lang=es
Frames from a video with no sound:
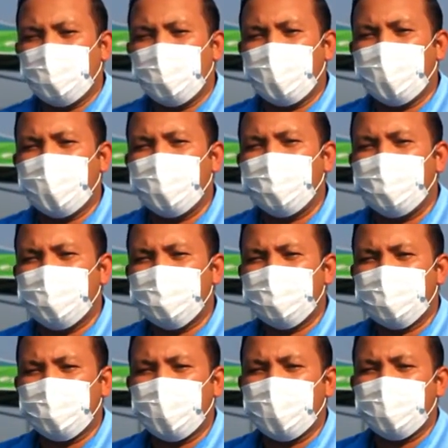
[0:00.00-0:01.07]
de
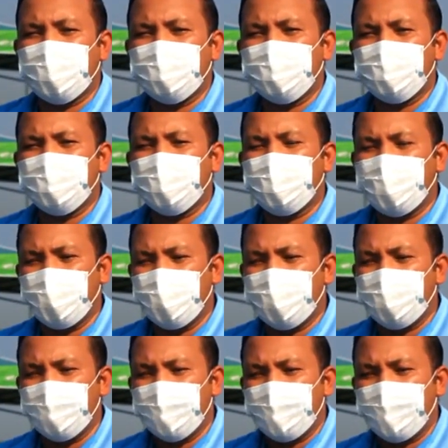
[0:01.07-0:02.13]
70 WG
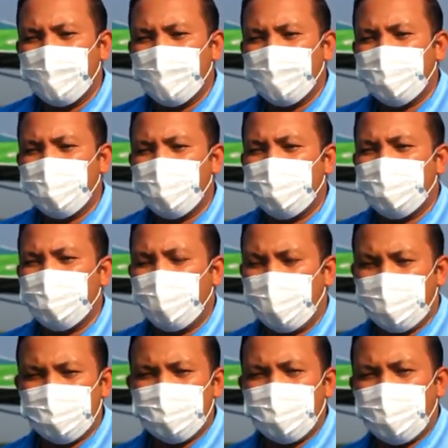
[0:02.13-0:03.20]
fueron en,
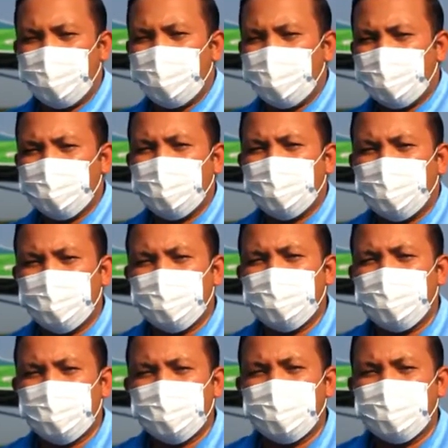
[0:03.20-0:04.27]
este, en esta ocasión,
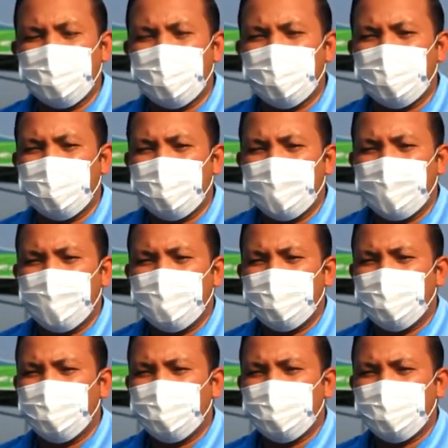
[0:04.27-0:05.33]
en esta finca,
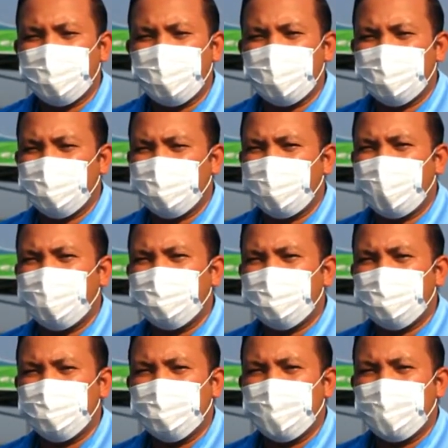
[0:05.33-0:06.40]
fueron 200
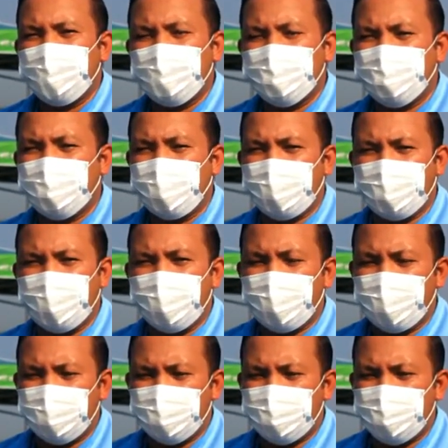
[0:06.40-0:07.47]
gramos por
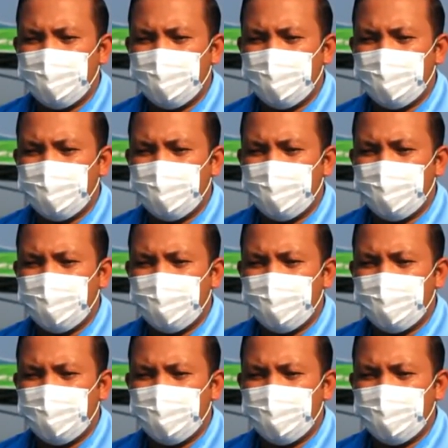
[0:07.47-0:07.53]
hectárea.